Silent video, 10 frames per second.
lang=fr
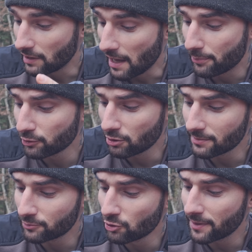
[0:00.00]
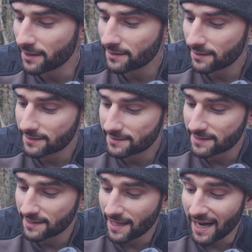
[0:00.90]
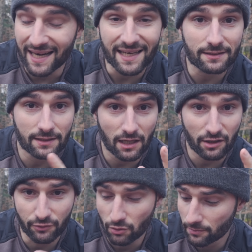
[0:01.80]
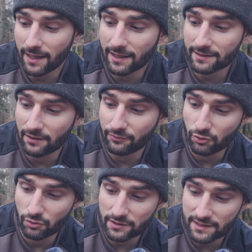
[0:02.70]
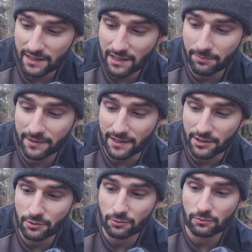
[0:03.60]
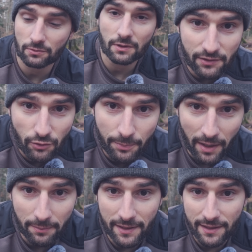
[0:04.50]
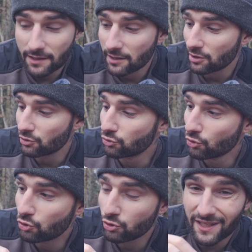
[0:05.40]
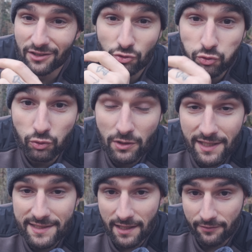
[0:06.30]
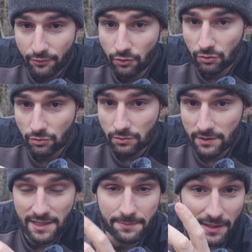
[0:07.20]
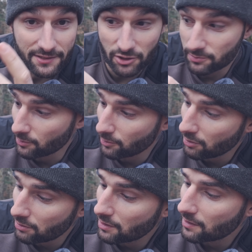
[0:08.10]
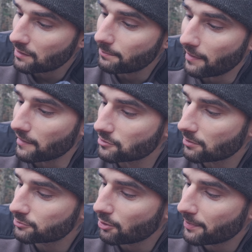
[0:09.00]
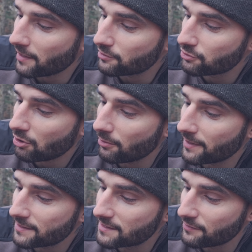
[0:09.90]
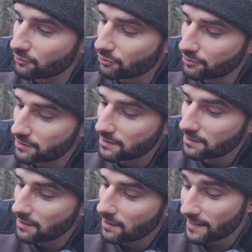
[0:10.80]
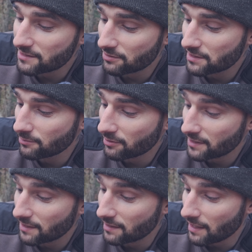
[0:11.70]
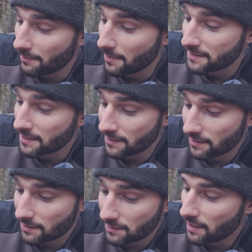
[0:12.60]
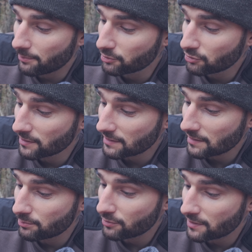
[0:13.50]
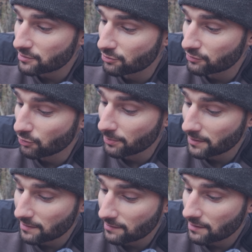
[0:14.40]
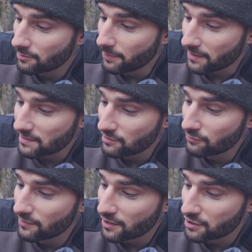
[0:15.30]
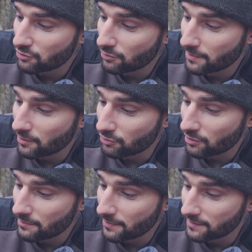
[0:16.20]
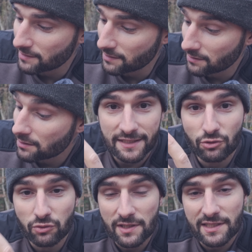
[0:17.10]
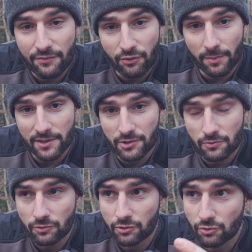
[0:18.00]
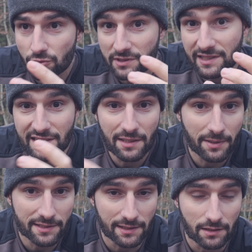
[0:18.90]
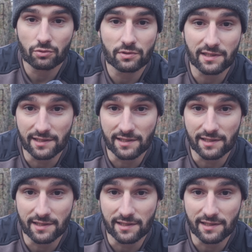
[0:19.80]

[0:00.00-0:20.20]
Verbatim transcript: un peu dans le même domaine, c'est Alerte Info. Alerte Info, c'est une application qui vous permet de connaître toutes les infos qui se passent en ce moment. Par exemple, température en baisse dès vendredi, incendie mortel à Bagnères, un poteau électrique menace de tomber, une partie du village est tombée entre les mains des... C'est toutes les informations sur ce qui s'est passé. Tout ce